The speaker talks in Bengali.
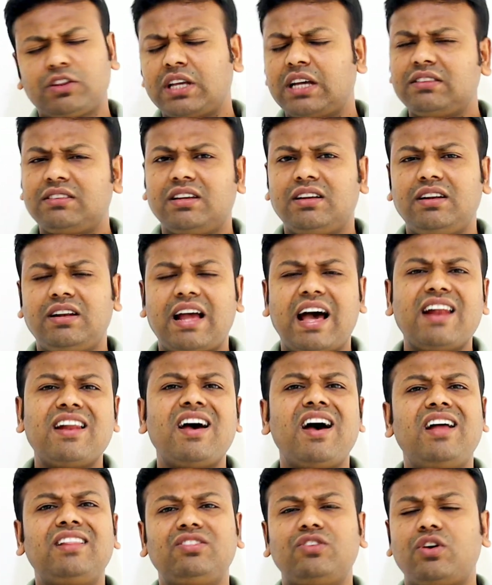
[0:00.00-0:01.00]
অর্থাৎ
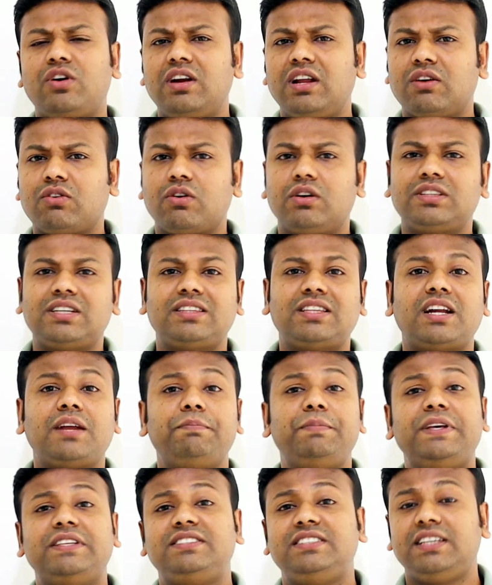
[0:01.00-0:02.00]
নানান ধরনের কথা তারা
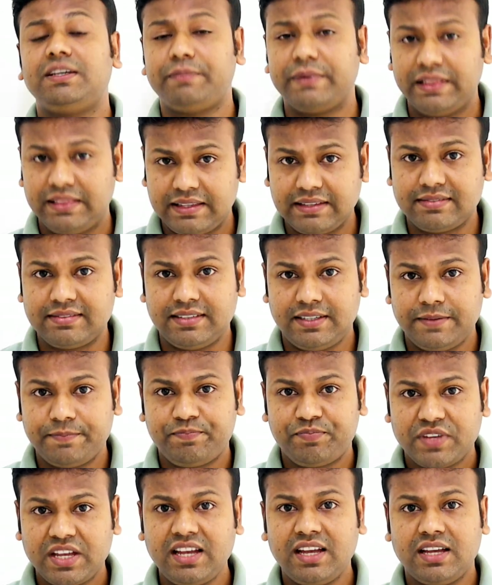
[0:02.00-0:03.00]
পেঁচিয়ে ফেলতেছে
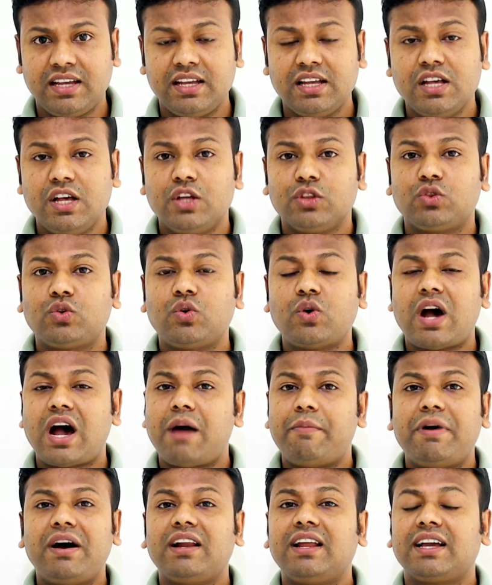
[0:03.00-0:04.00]
হ্যাঁ তো
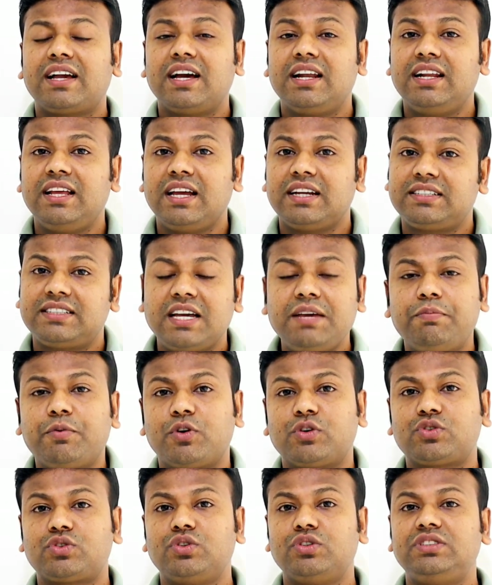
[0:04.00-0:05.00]
আমার এখানে একটাই
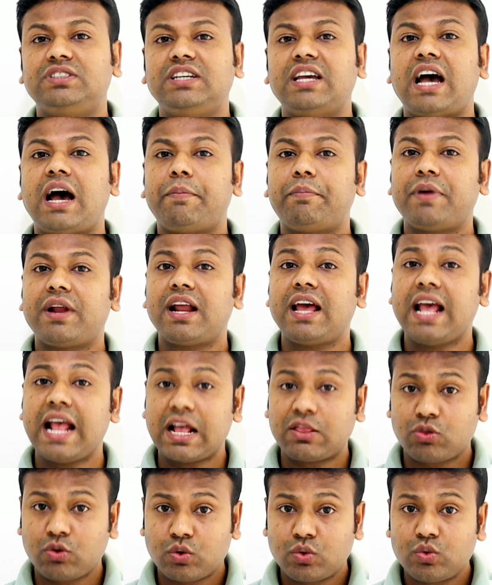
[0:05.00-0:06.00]
প্রশ্ন যে আপনারা
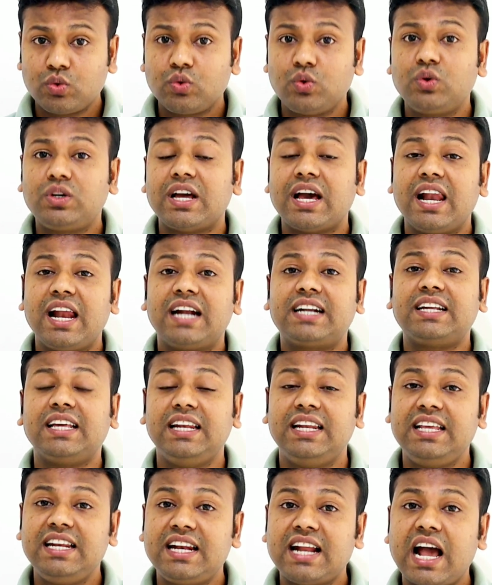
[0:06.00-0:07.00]
এতটুকু
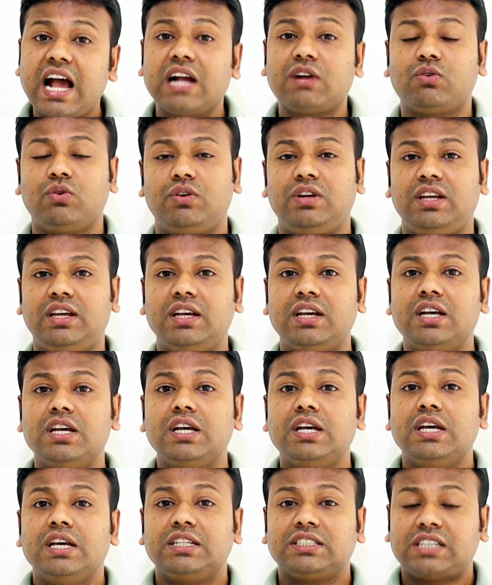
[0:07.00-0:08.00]
ঠেলাঠেলি না করে
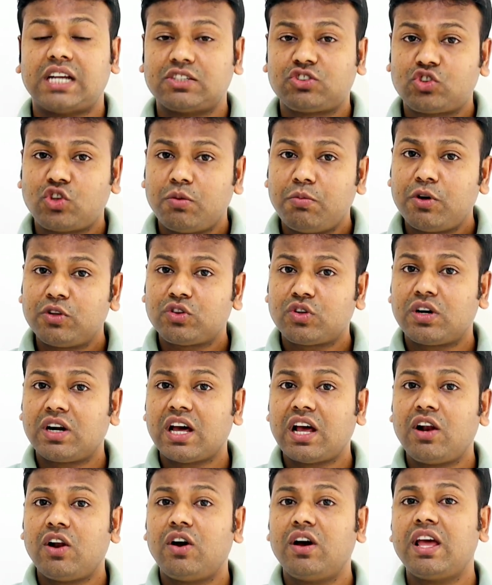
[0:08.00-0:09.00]
স্বাস্থ্য
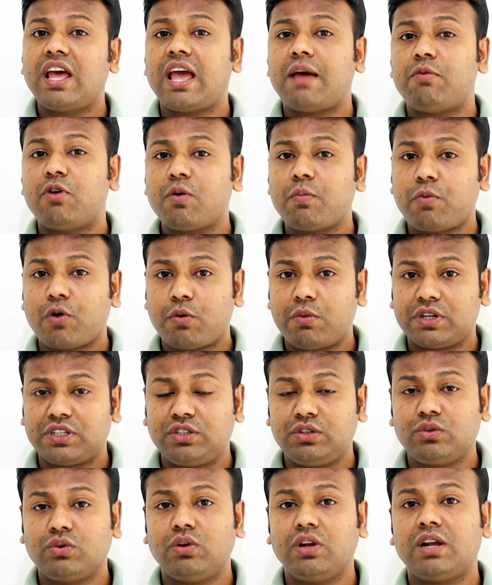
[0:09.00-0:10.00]
মন্ত্রণালয় এবং
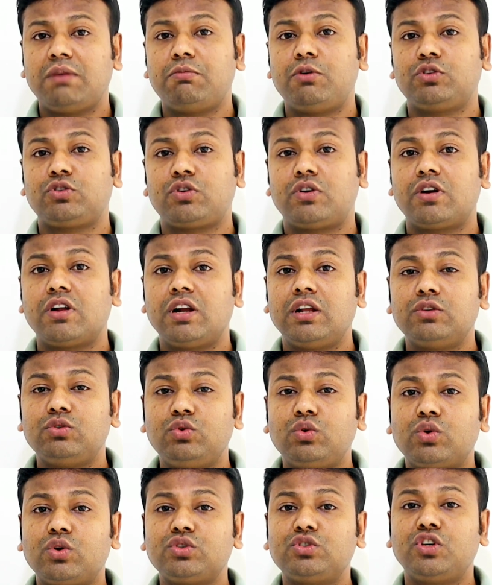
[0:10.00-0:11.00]
প্রবাসী কল্যাণ মন্ত্রণালয়
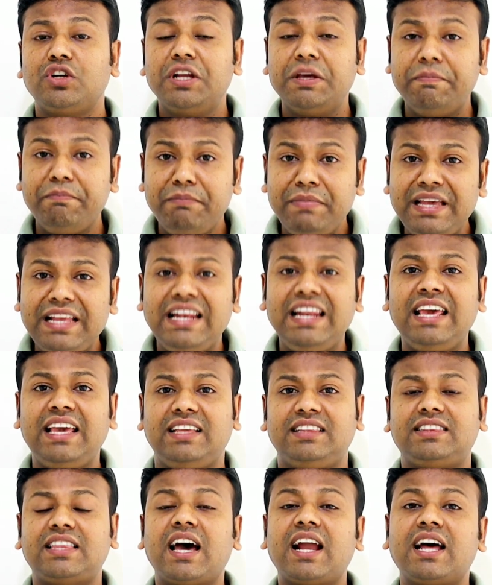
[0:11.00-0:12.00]
দুজনে মিলে
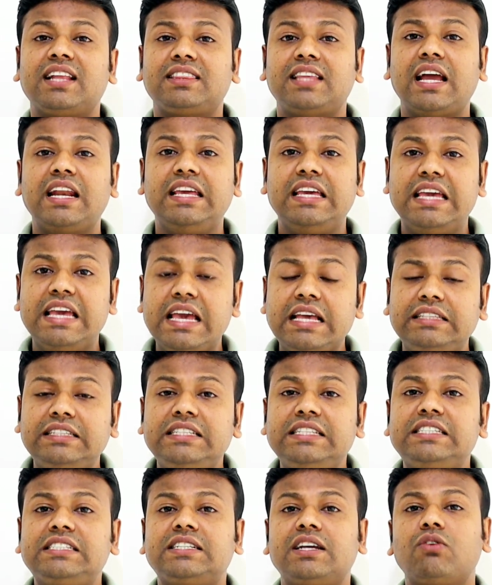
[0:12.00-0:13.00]
তাড়াতাড়ি এই
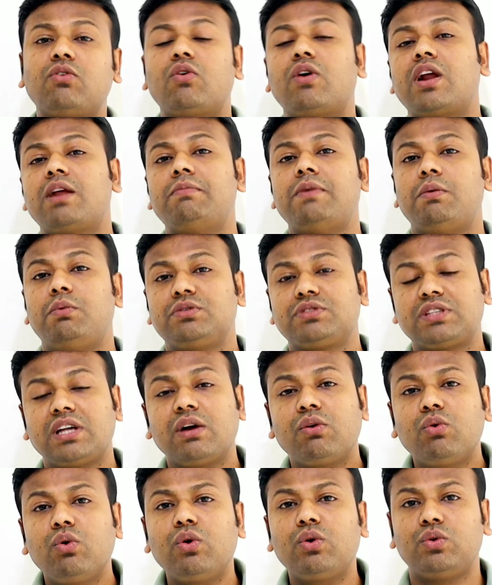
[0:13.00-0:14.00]
জিনিসটা করার ব্যবস্থা
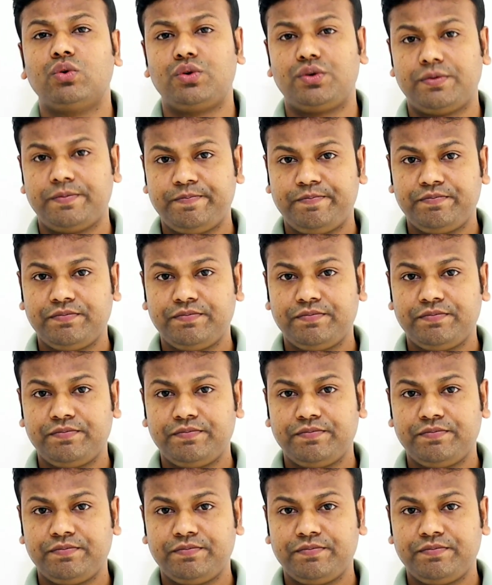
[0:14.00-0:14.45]
করুন